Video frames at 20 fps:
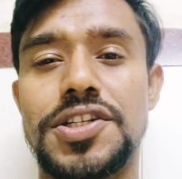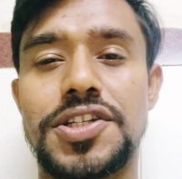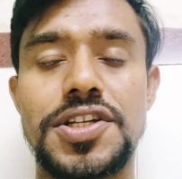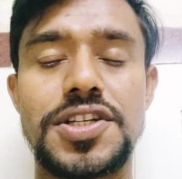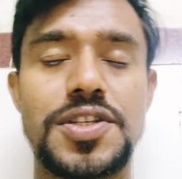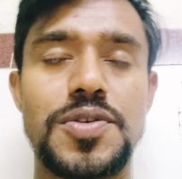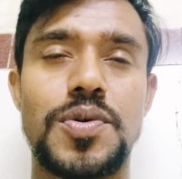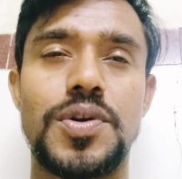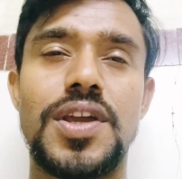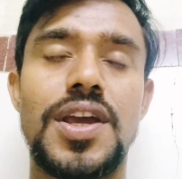अच्छे
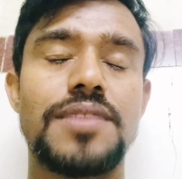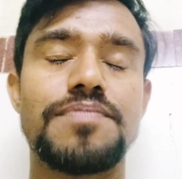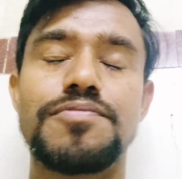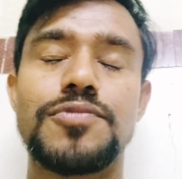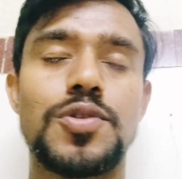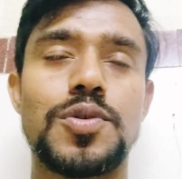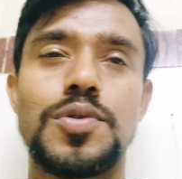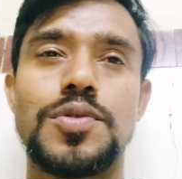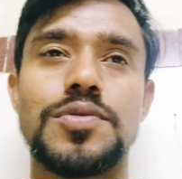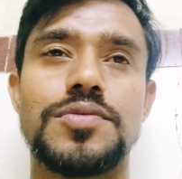से हो गया
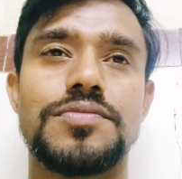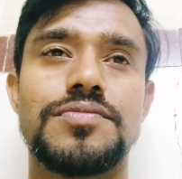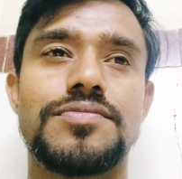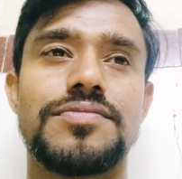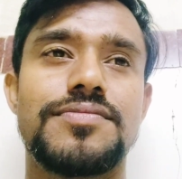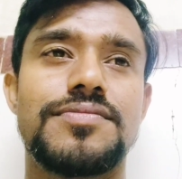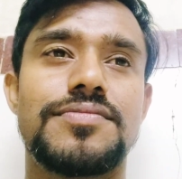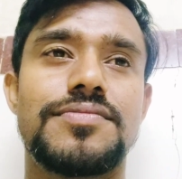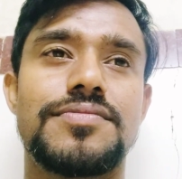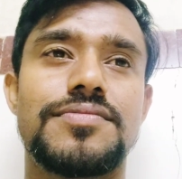तो
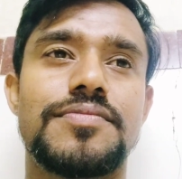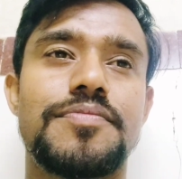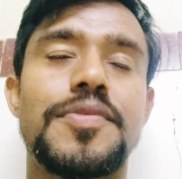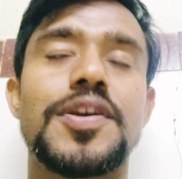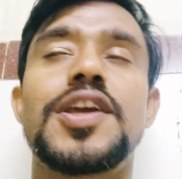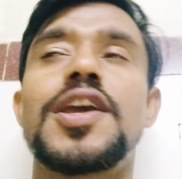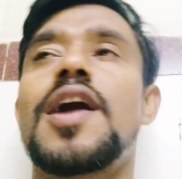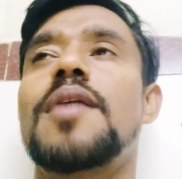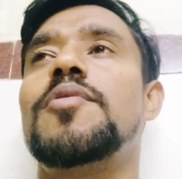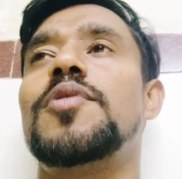
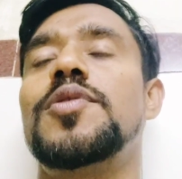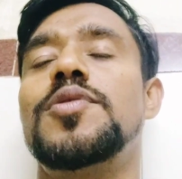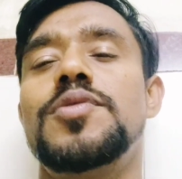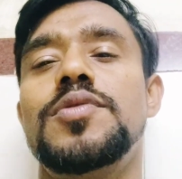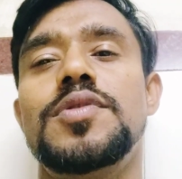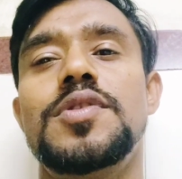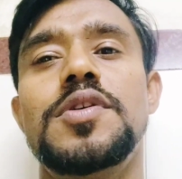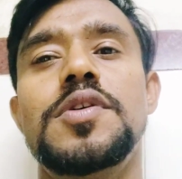मैं क्या बोलूँ